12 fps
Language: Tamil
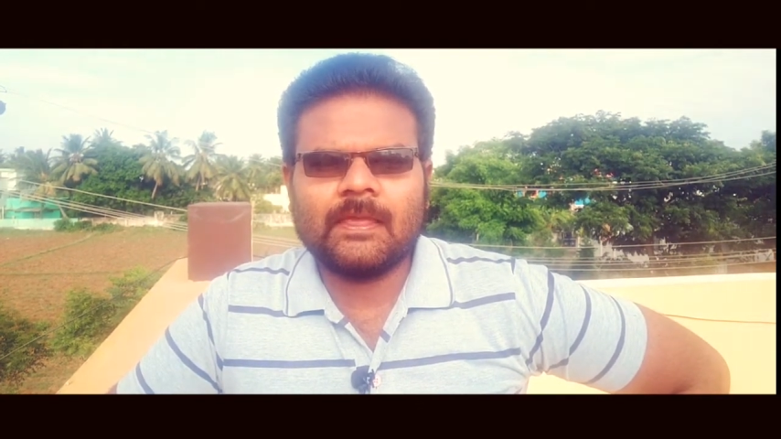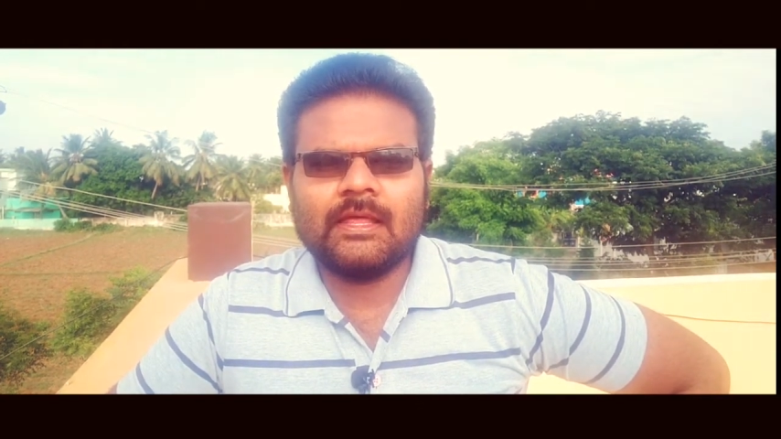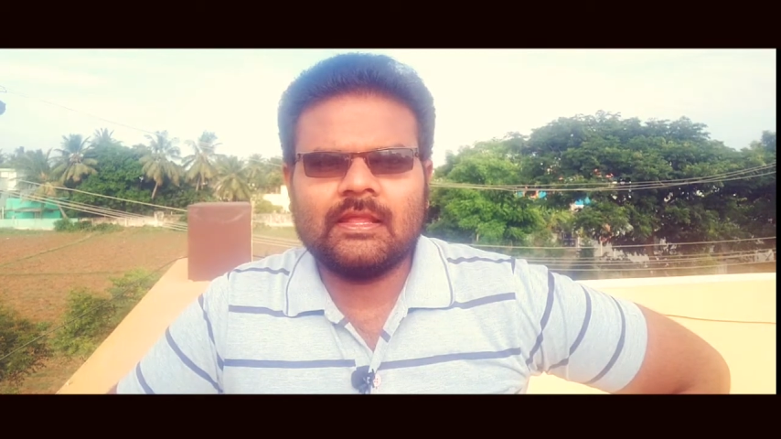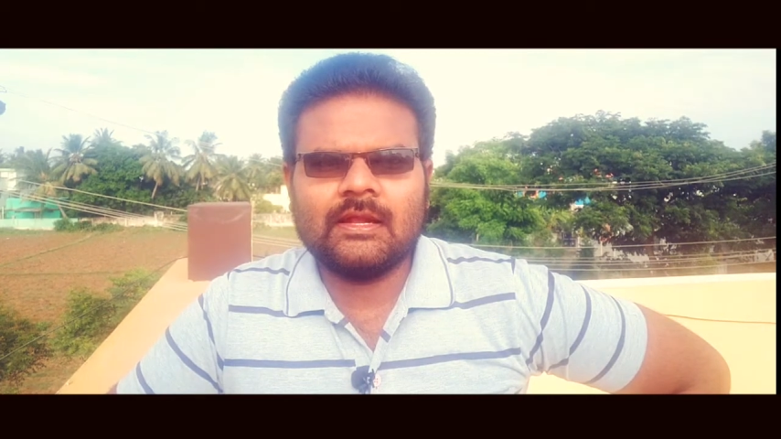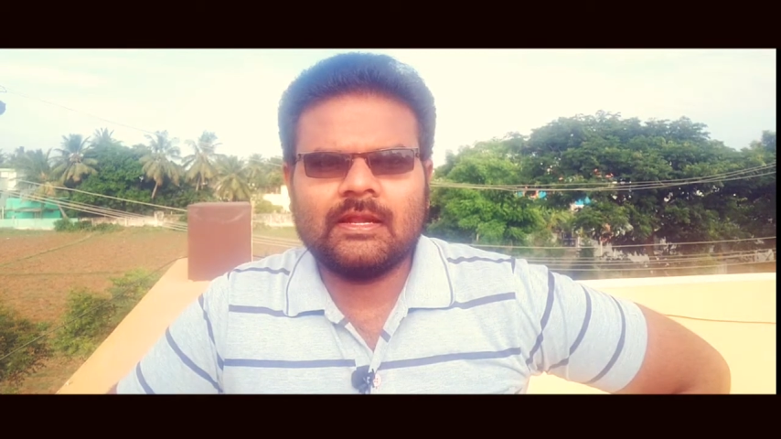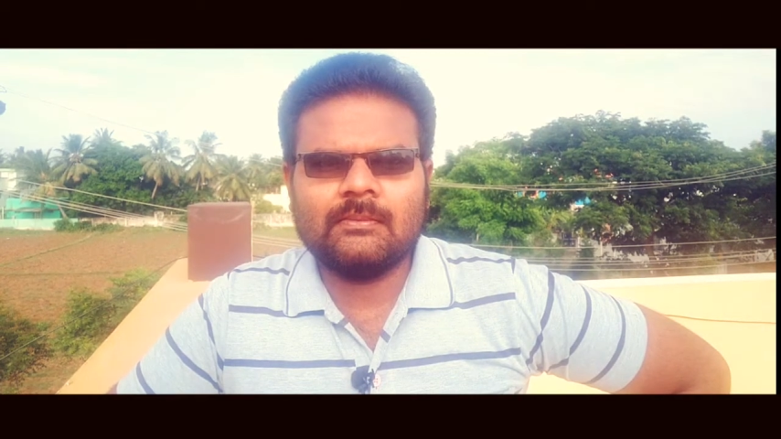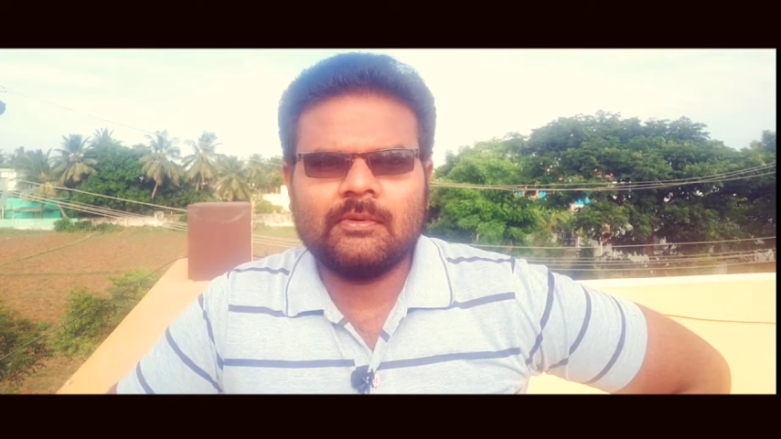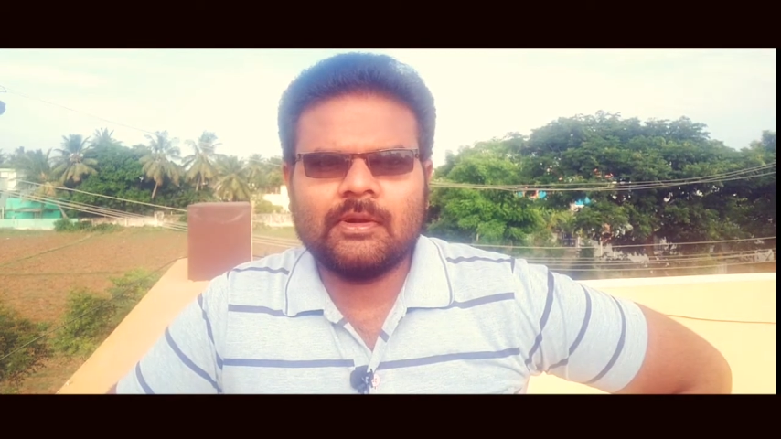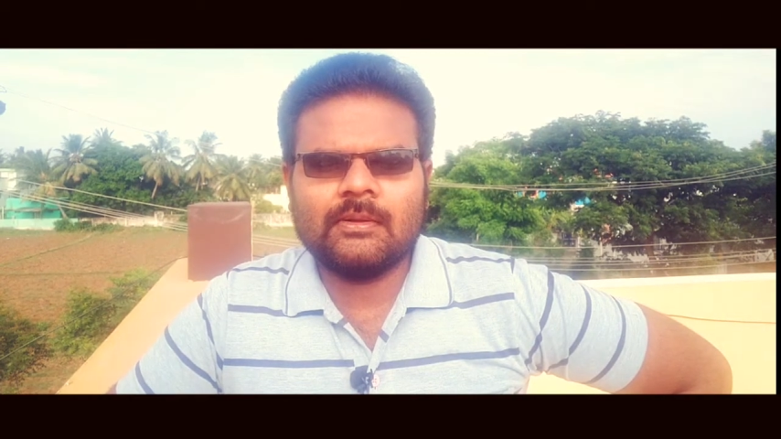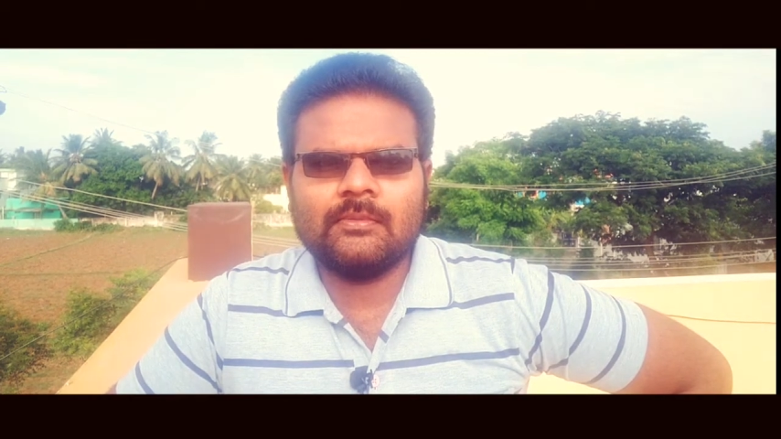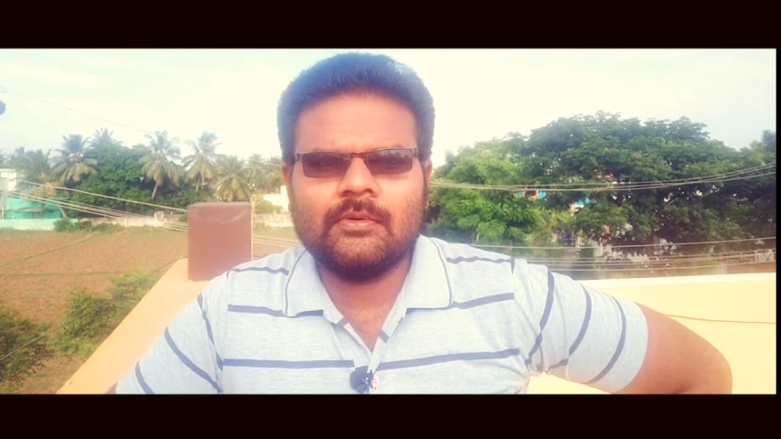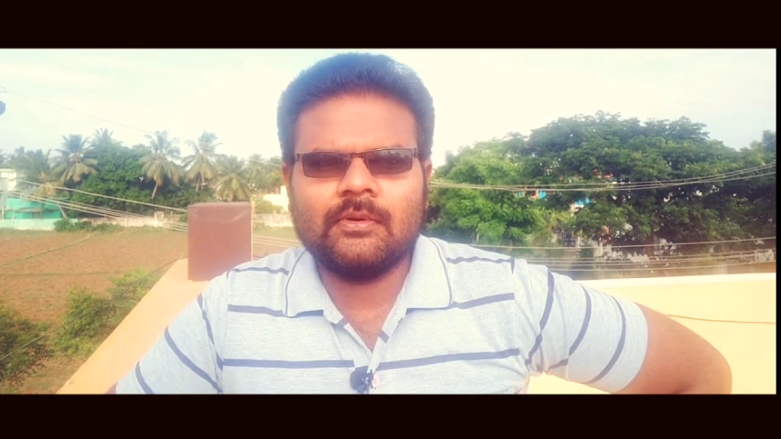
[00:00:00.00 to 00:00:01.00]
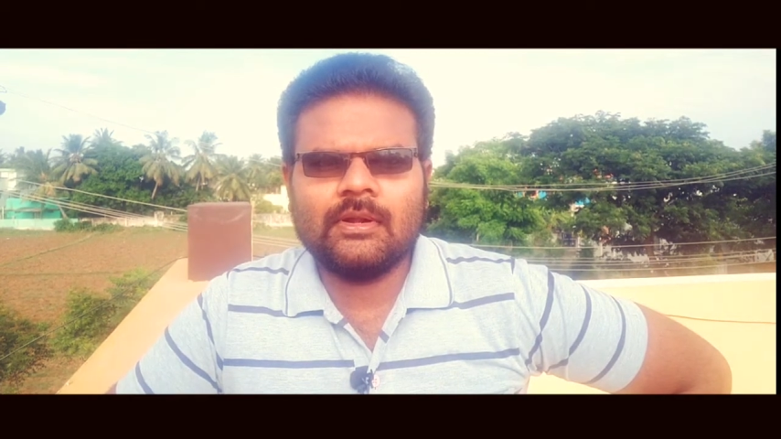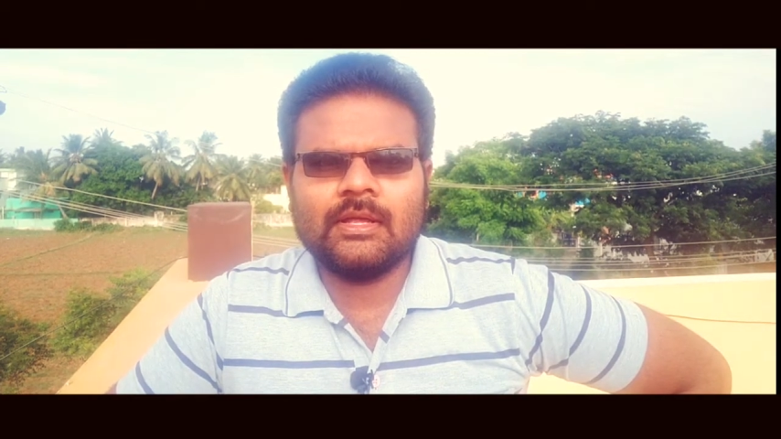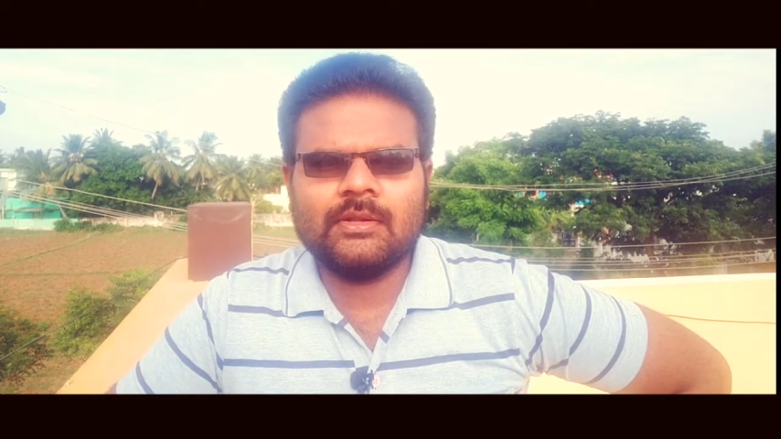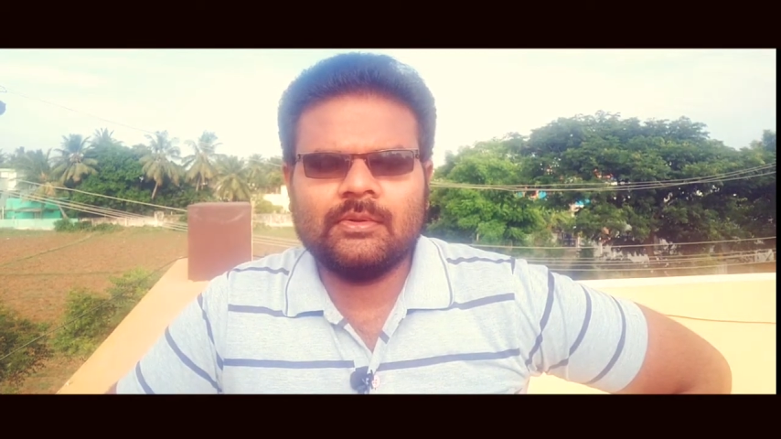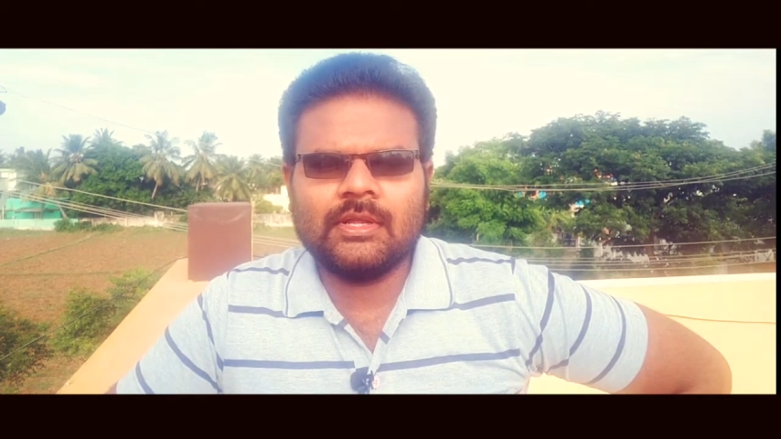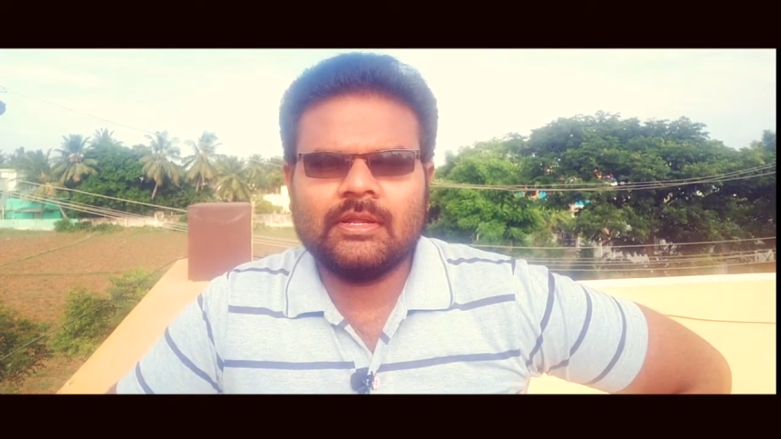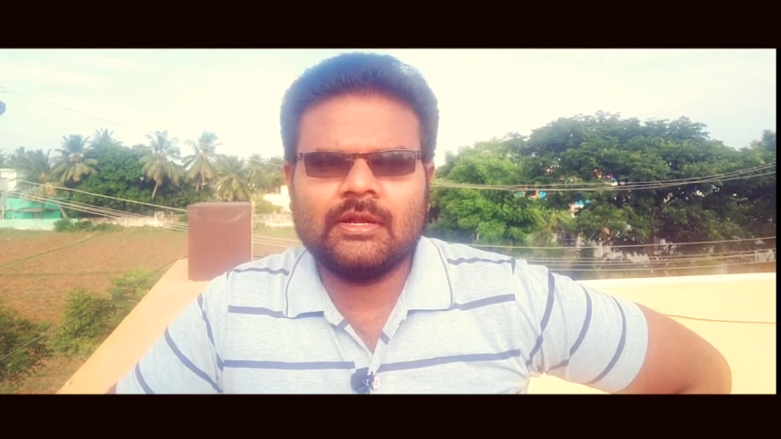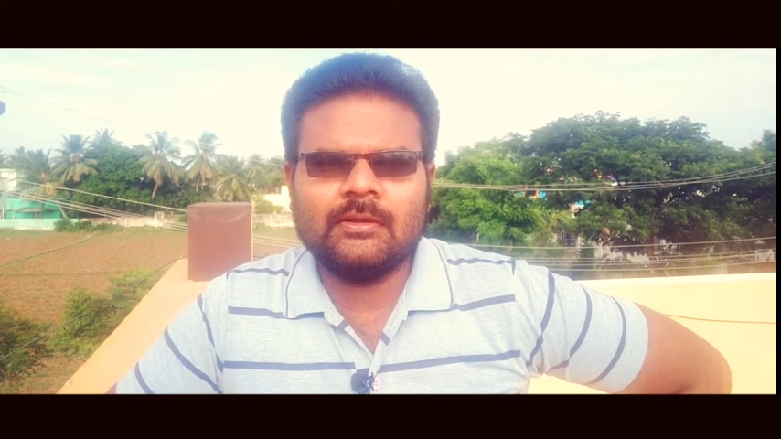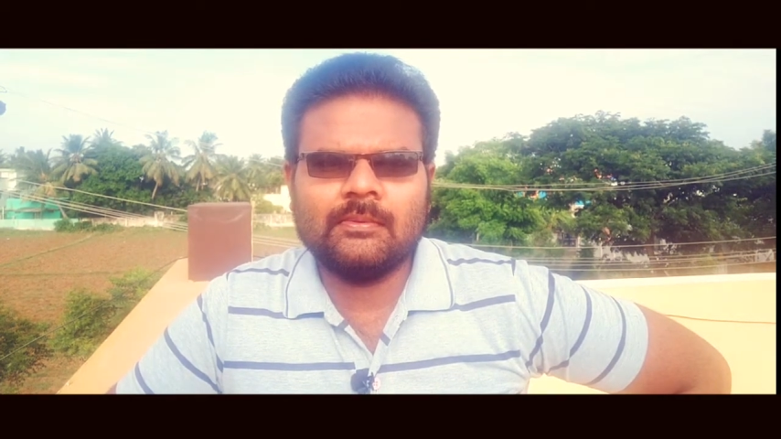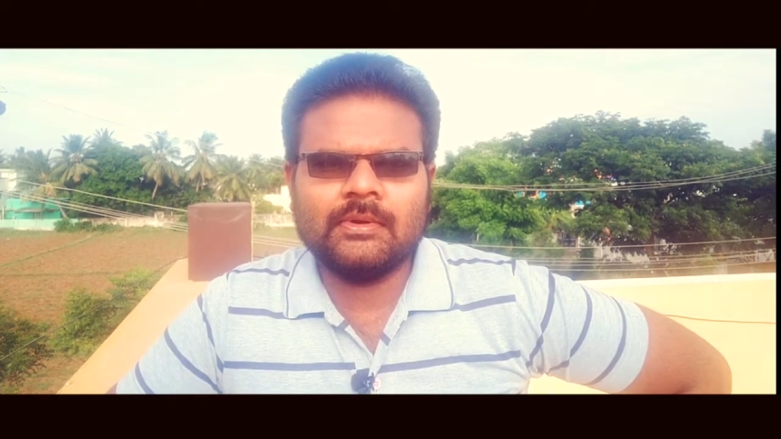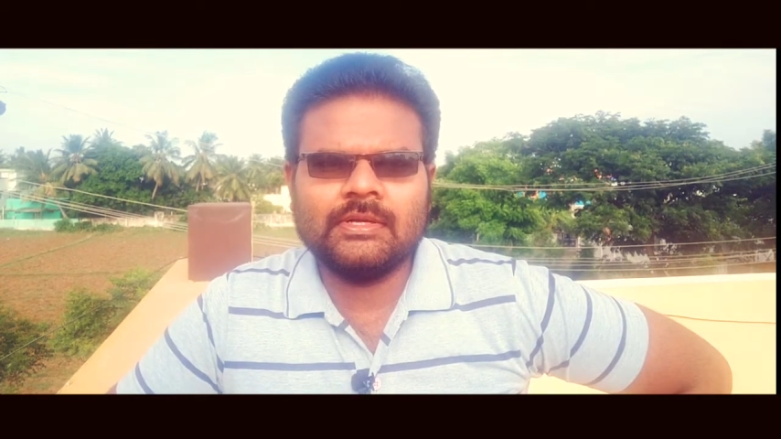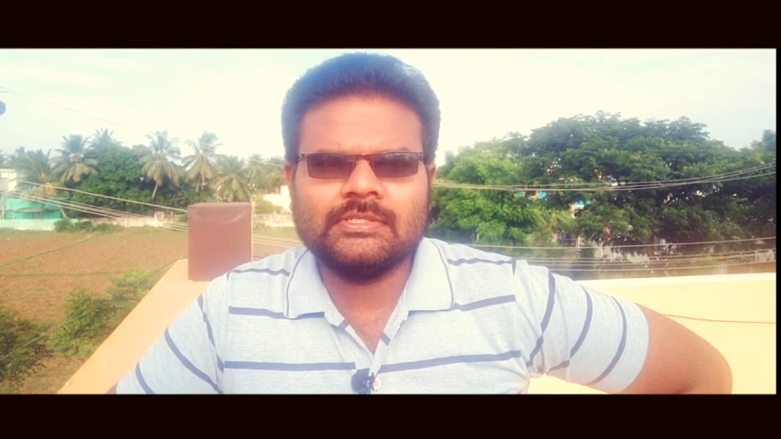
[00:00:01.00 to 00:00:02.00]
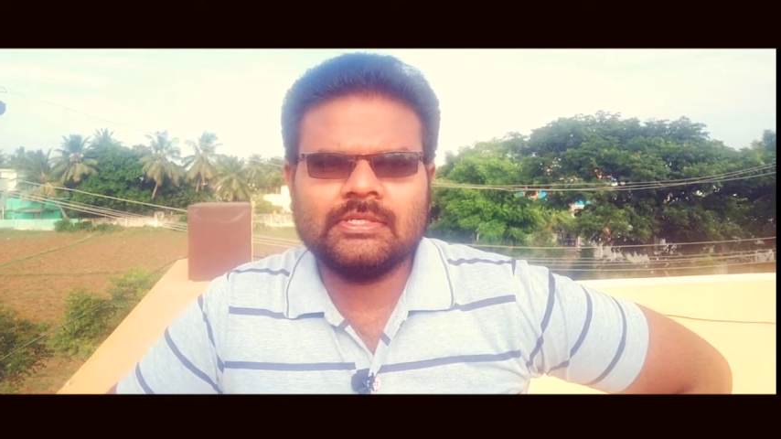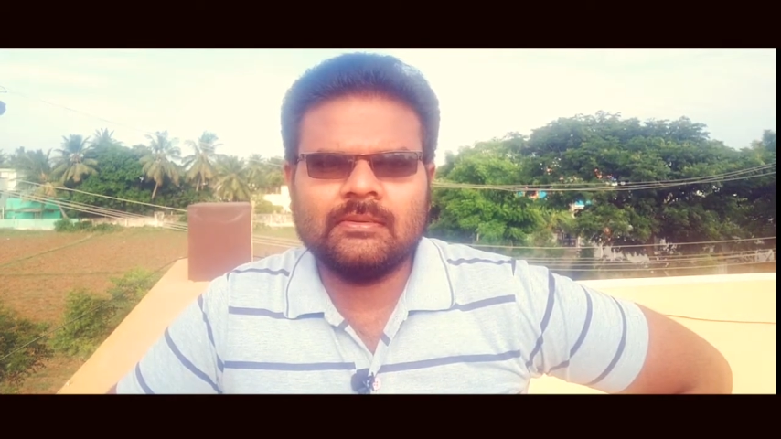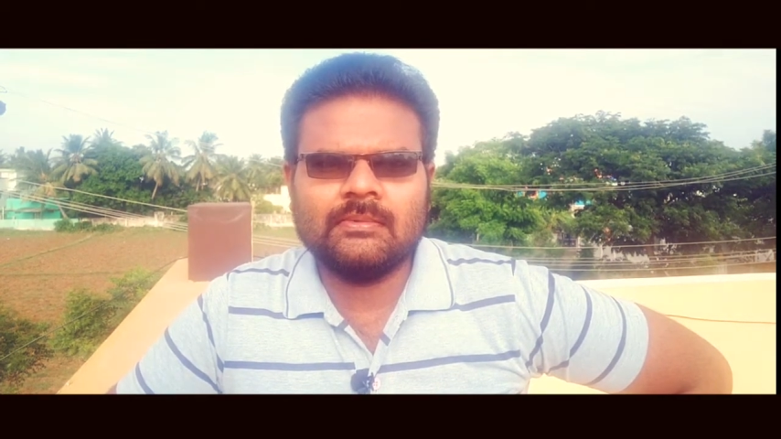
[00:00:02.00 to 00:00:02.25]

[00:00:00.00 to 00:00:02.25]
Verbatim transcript: அதெல்லாம் நம்ம உடம்புக்குள்ளே நுரையீரலில் போயிடுச்சு